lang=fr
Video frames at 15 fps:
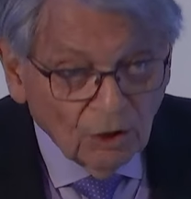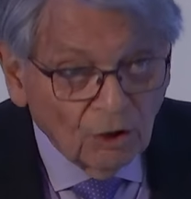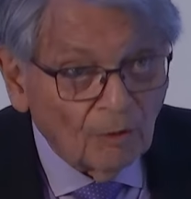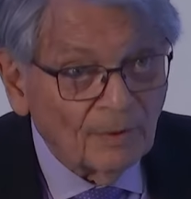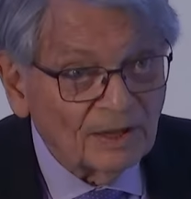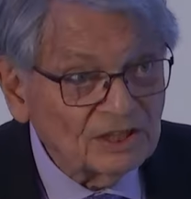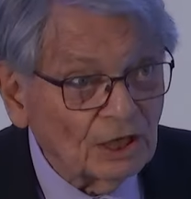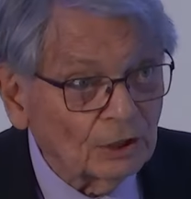En
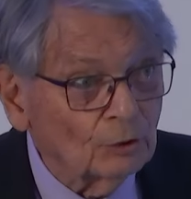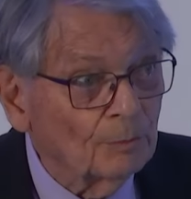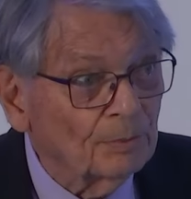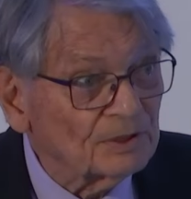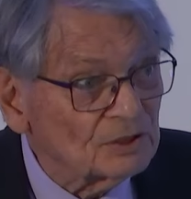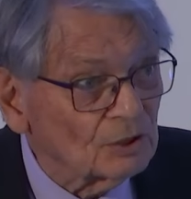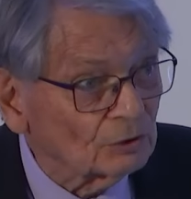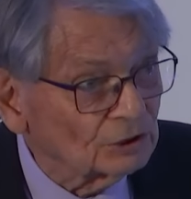matière de
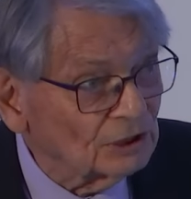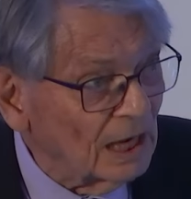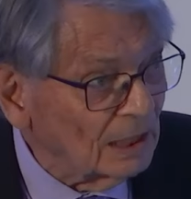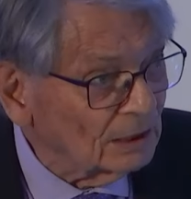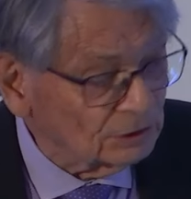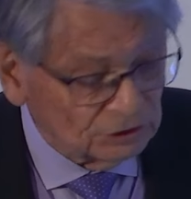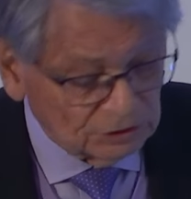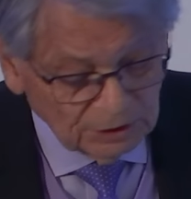prise en
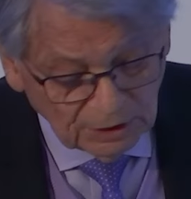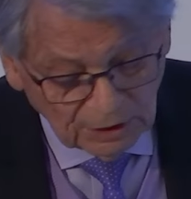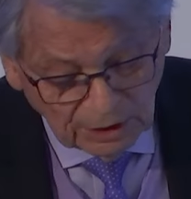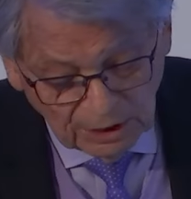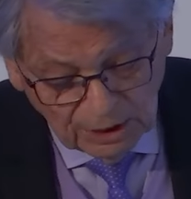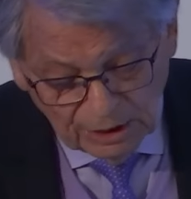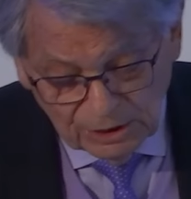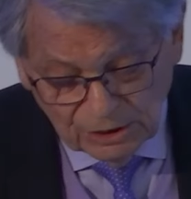charge,
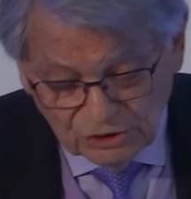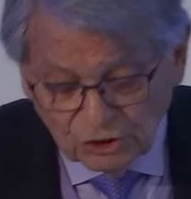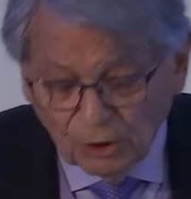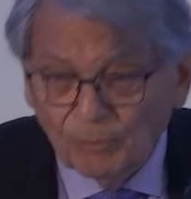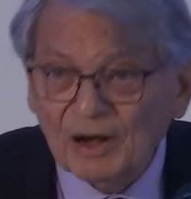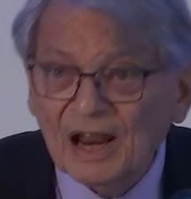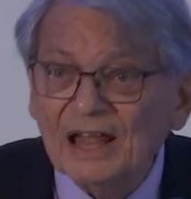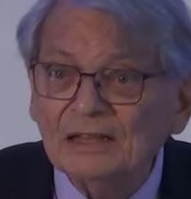il
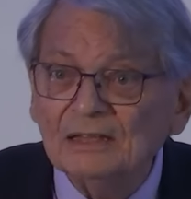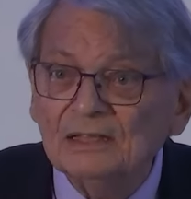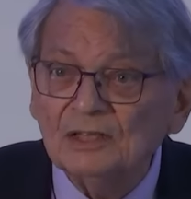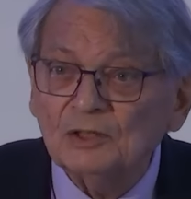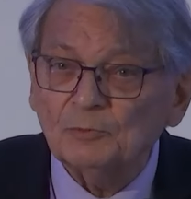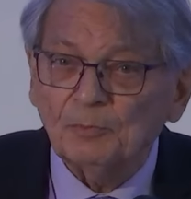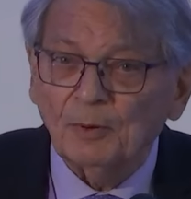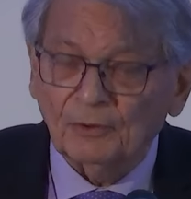semble
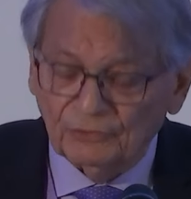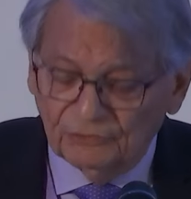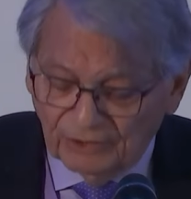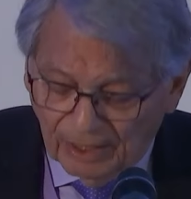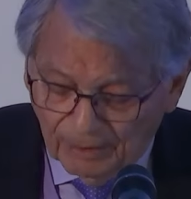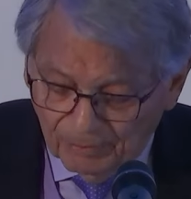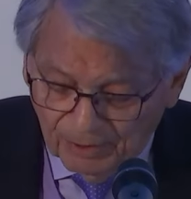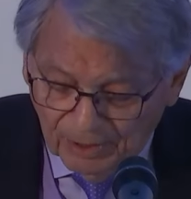
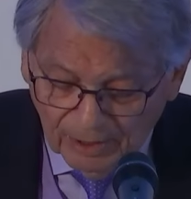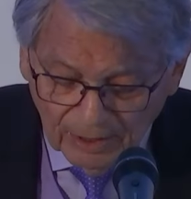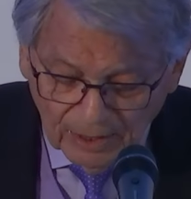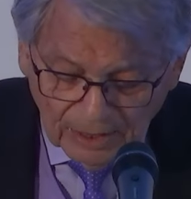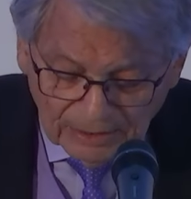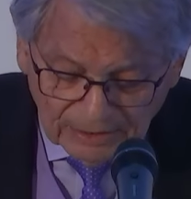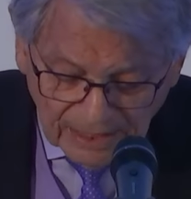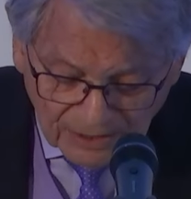indispensable
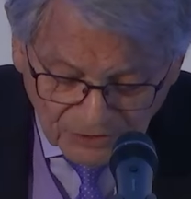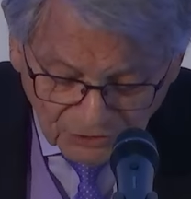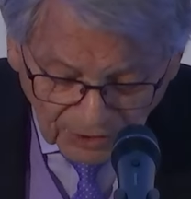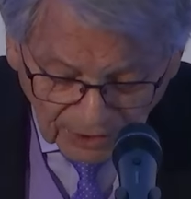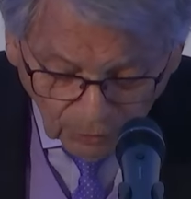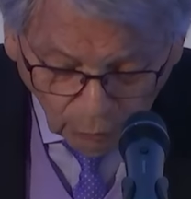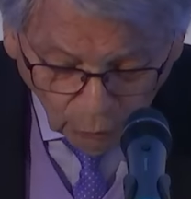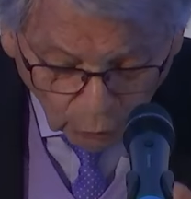
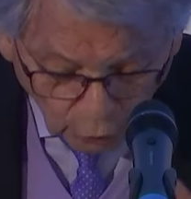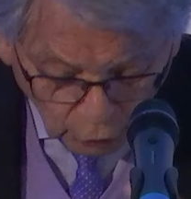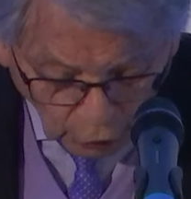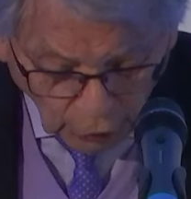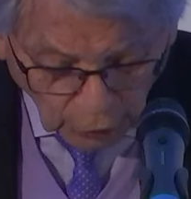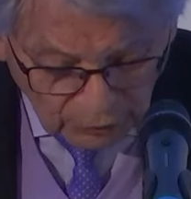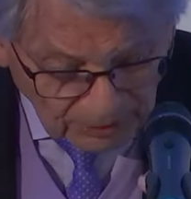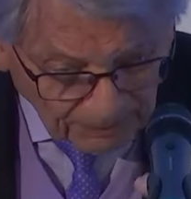d'inscrire au
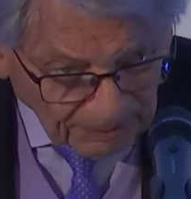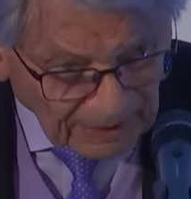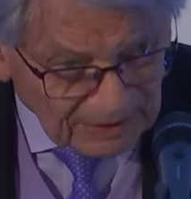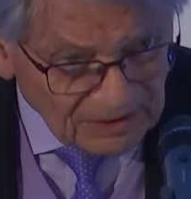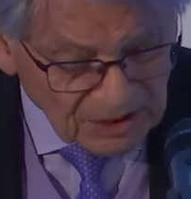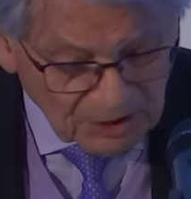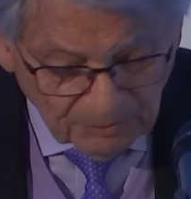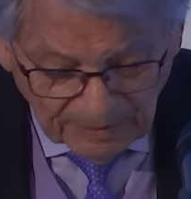cœur des
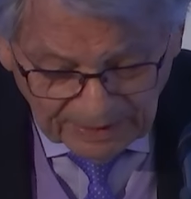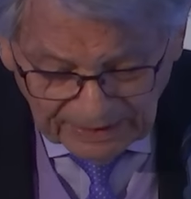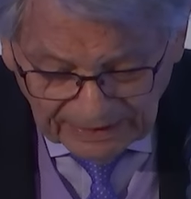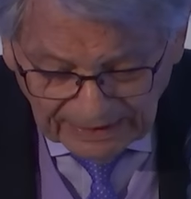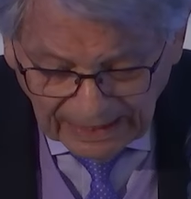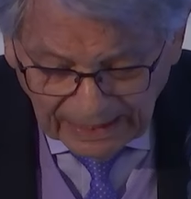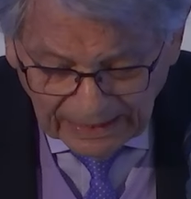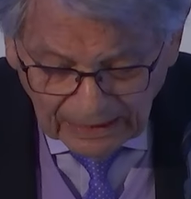pratiques
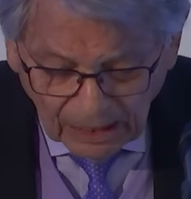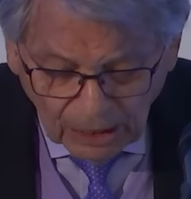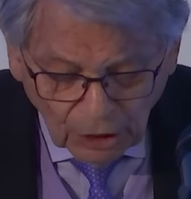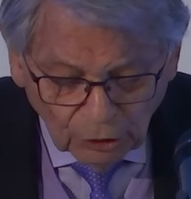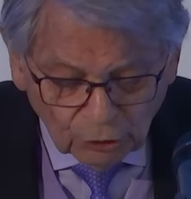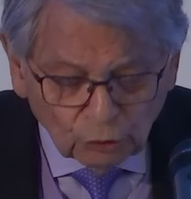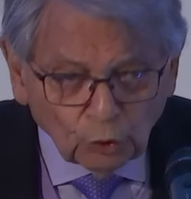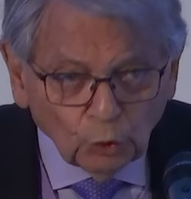médicales
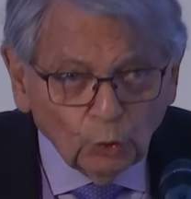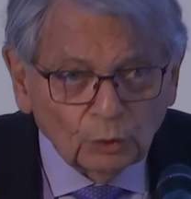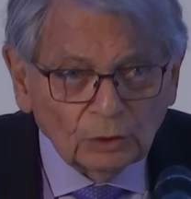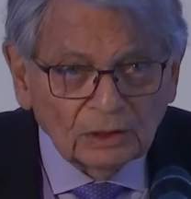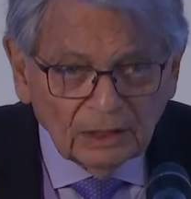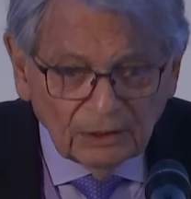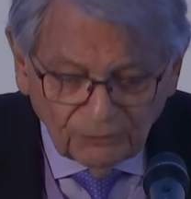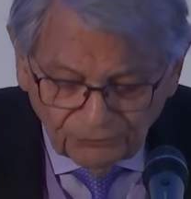
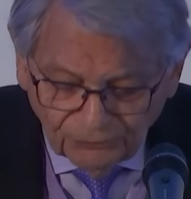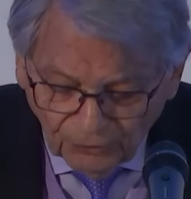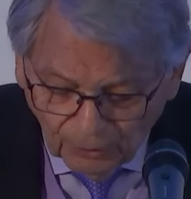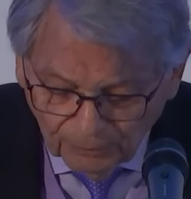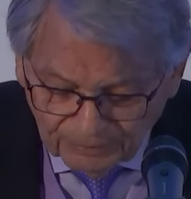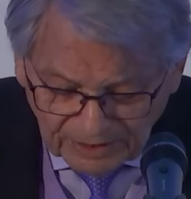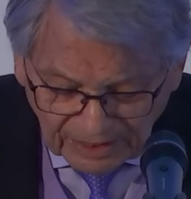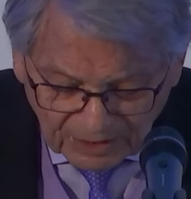toutes les
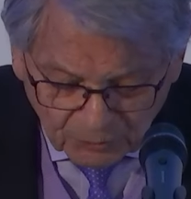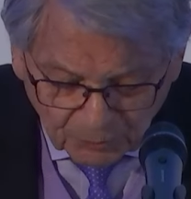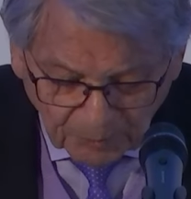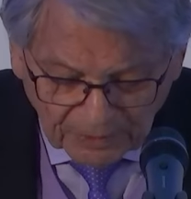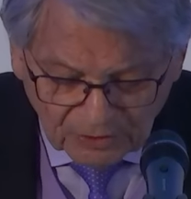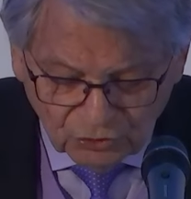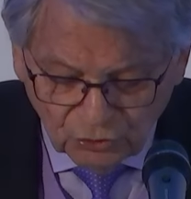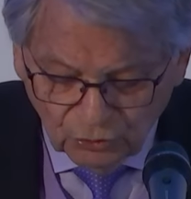formes
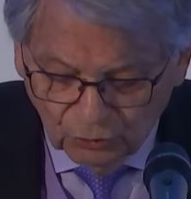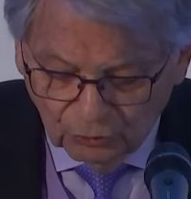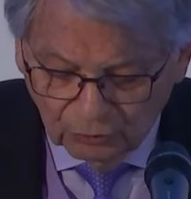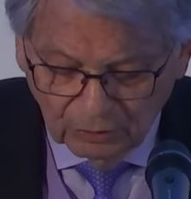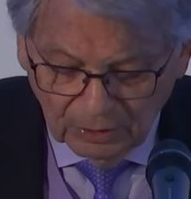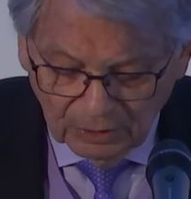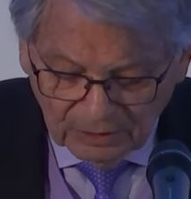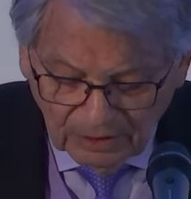d'expression
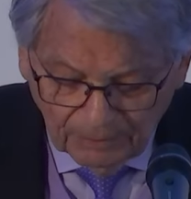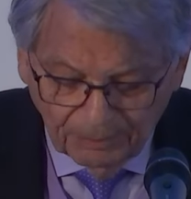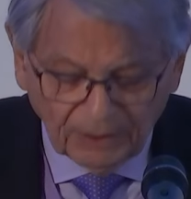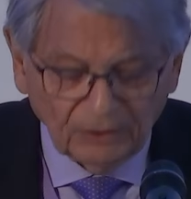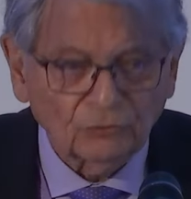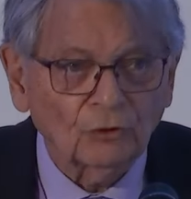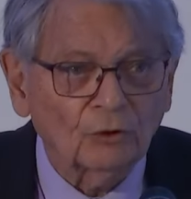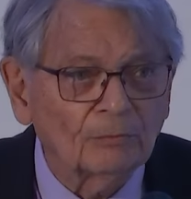des
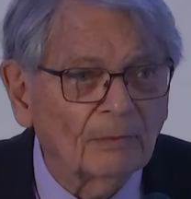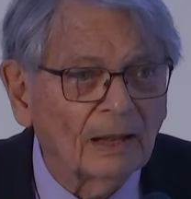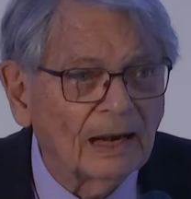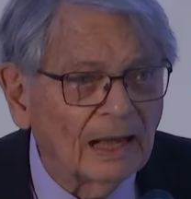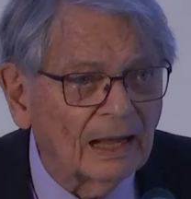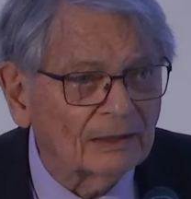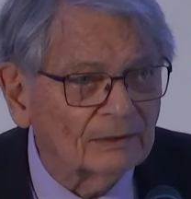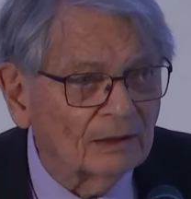personnes
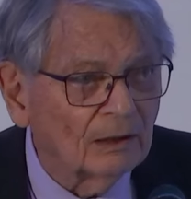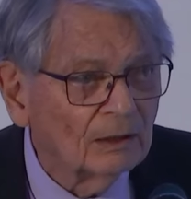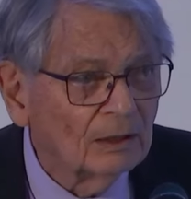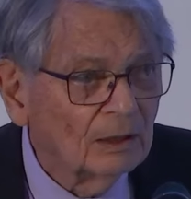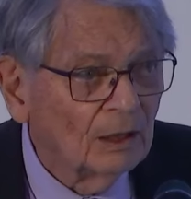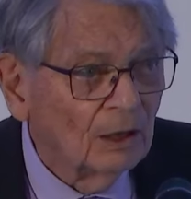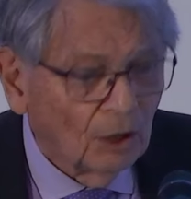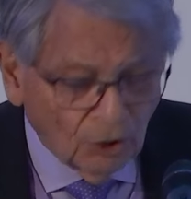malades,
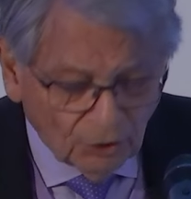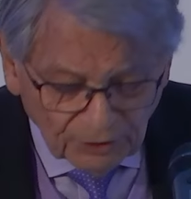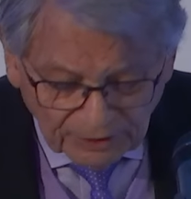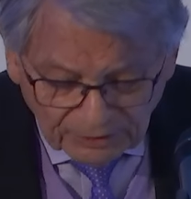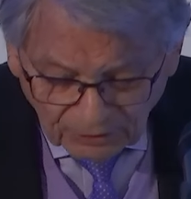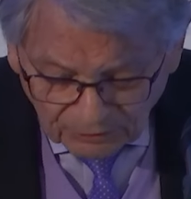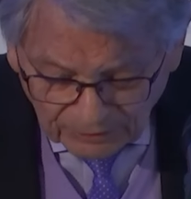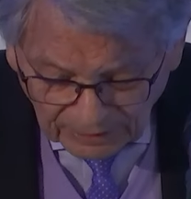en
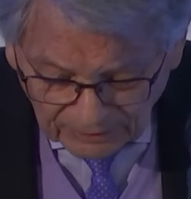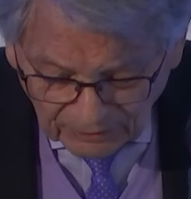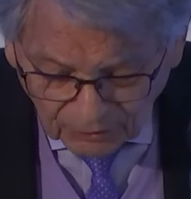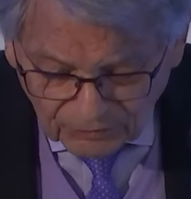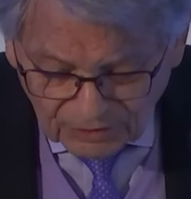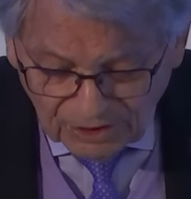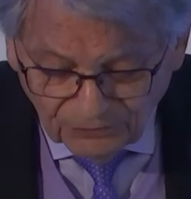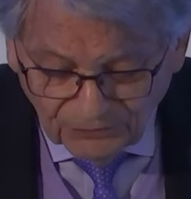étant
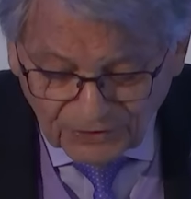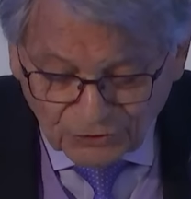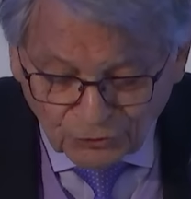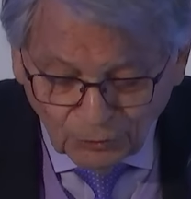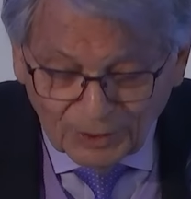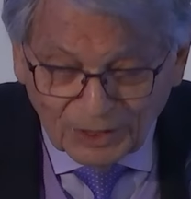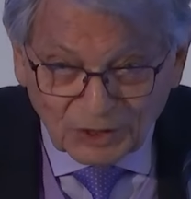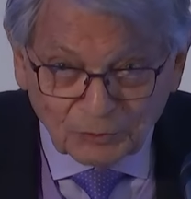attentif à ce
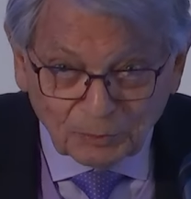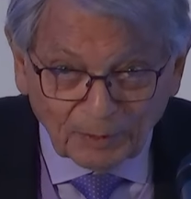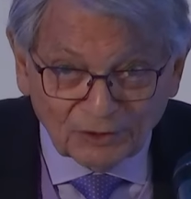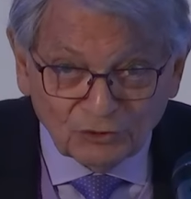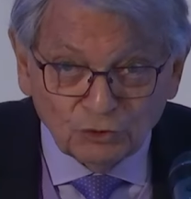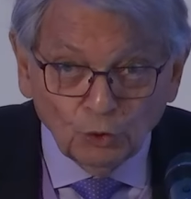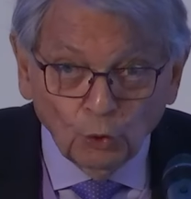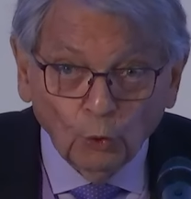que
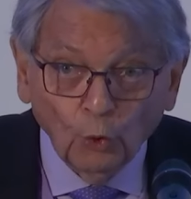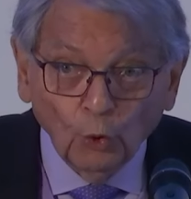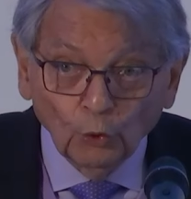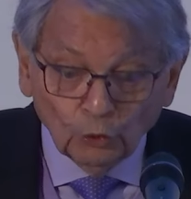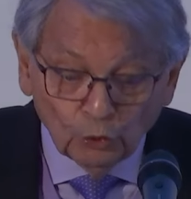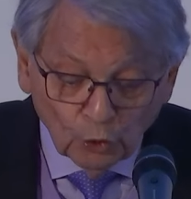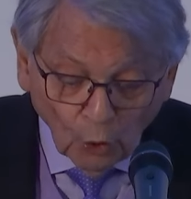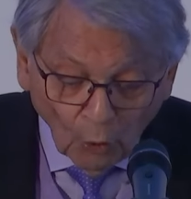l'expression
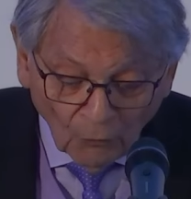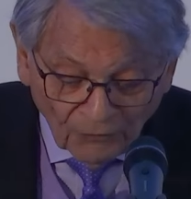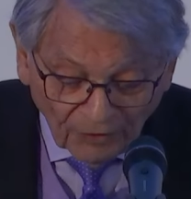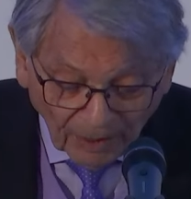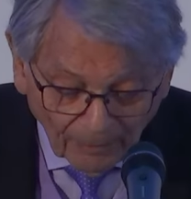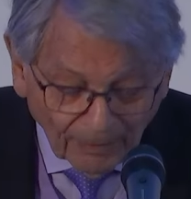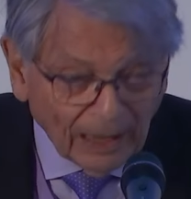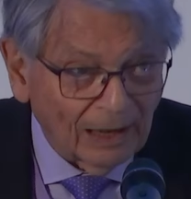non
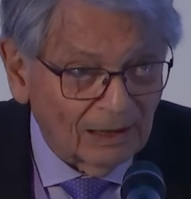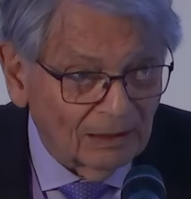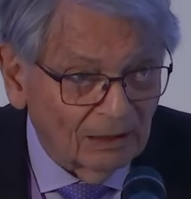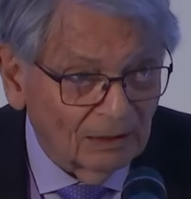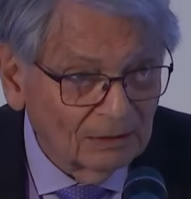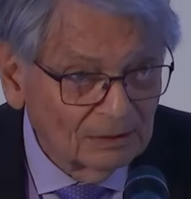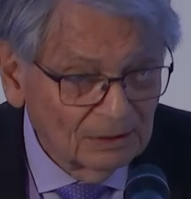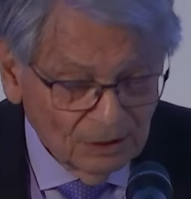
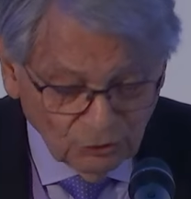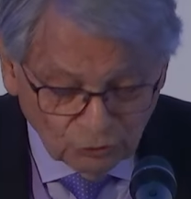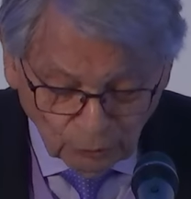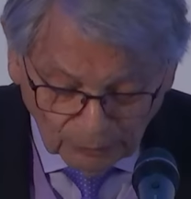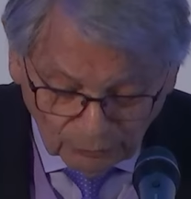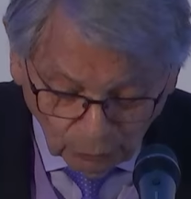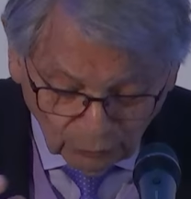verbale soit